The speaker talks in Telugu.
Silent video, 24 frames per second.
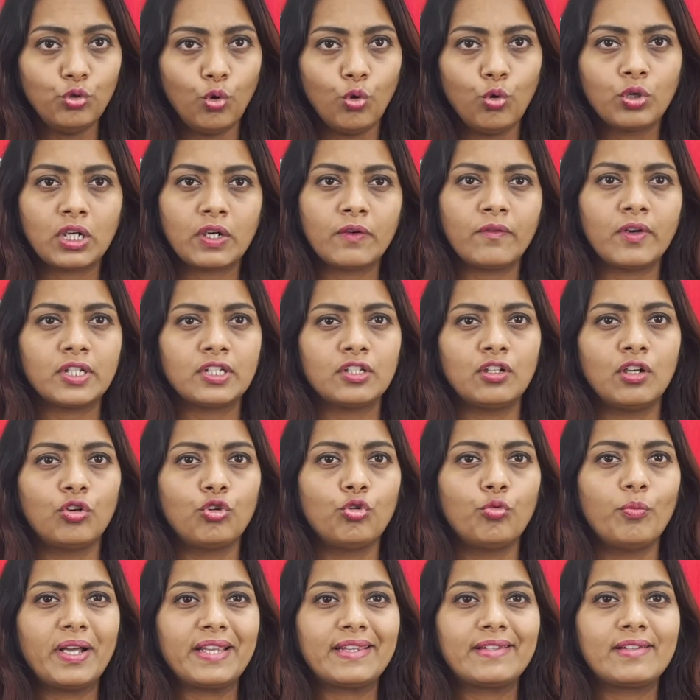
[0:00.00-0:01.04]
ఉగ్రవాదులకు
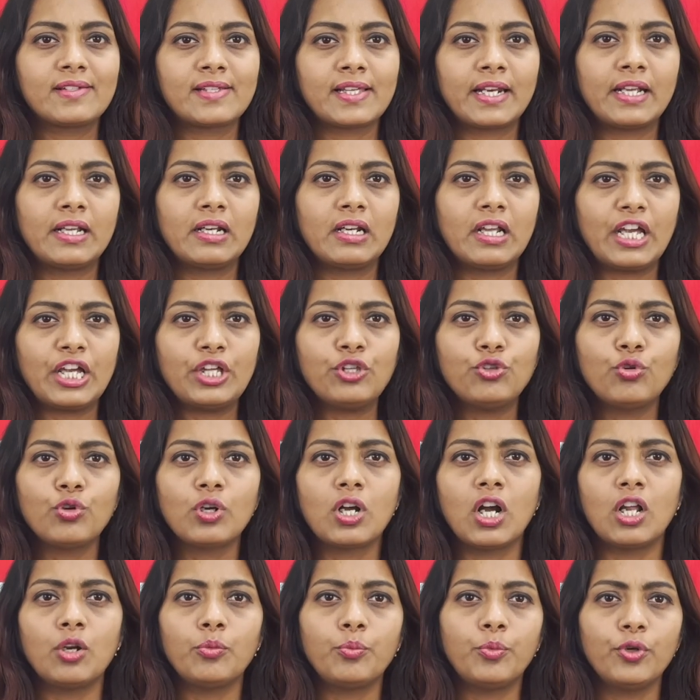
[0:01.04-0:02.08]
మధ్య జరిగిన
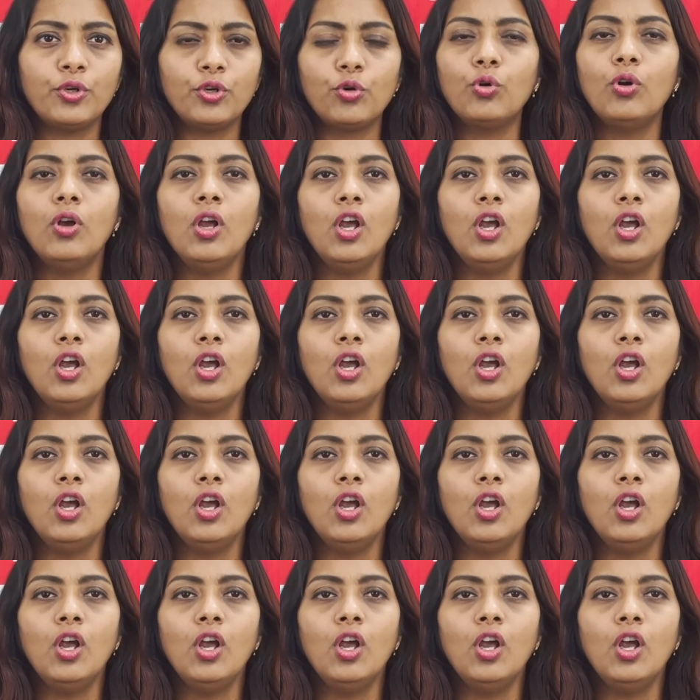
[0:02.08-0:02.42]
ఎదురుకాల్పుల్లో